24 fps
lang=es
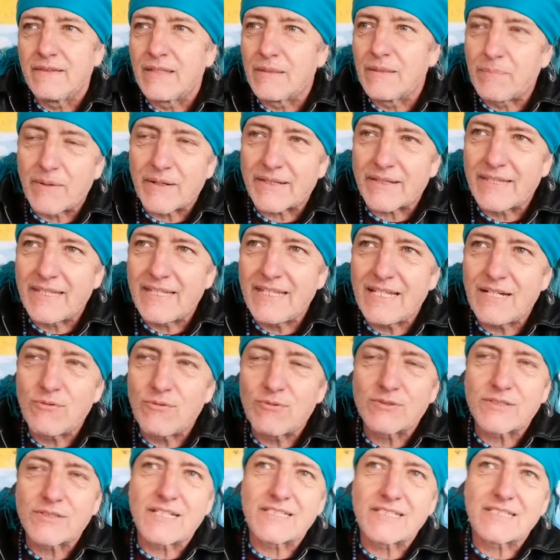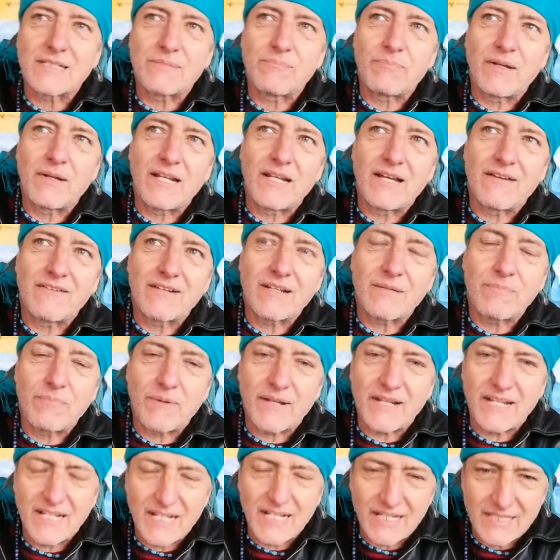De partida usan esas palabras
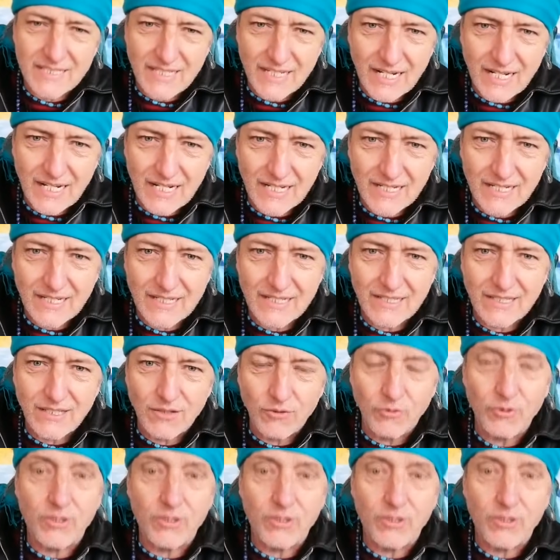para engañar a la gente.